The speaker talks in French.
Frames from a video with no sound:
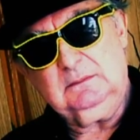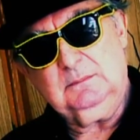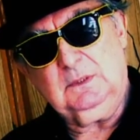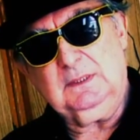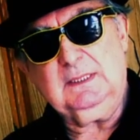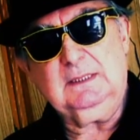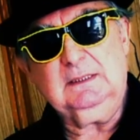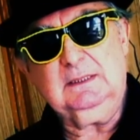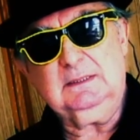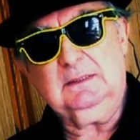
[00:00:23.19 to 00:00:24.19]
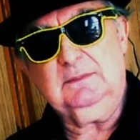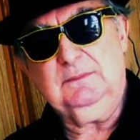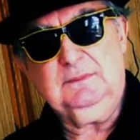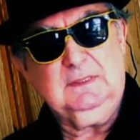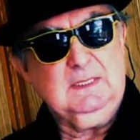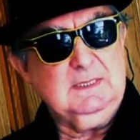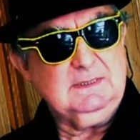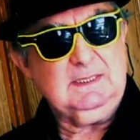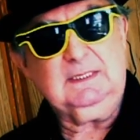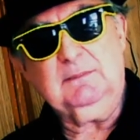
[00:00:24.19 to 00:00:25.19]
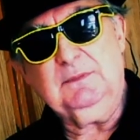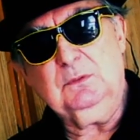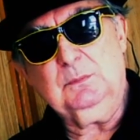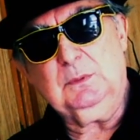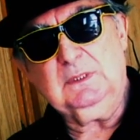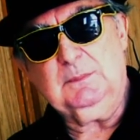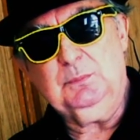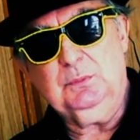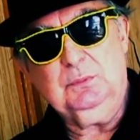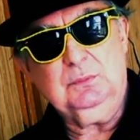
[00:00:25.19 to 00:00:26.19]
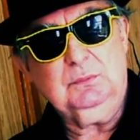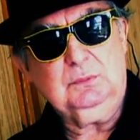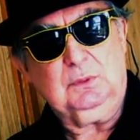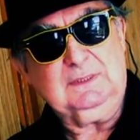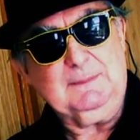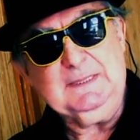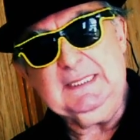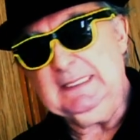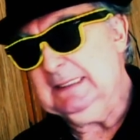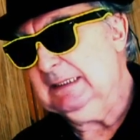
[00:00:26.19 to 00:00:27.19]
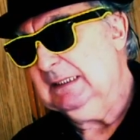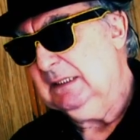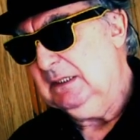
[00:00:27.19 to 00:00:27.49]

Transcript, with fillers: Montréal est la cinquième ville au monde la plus contaminée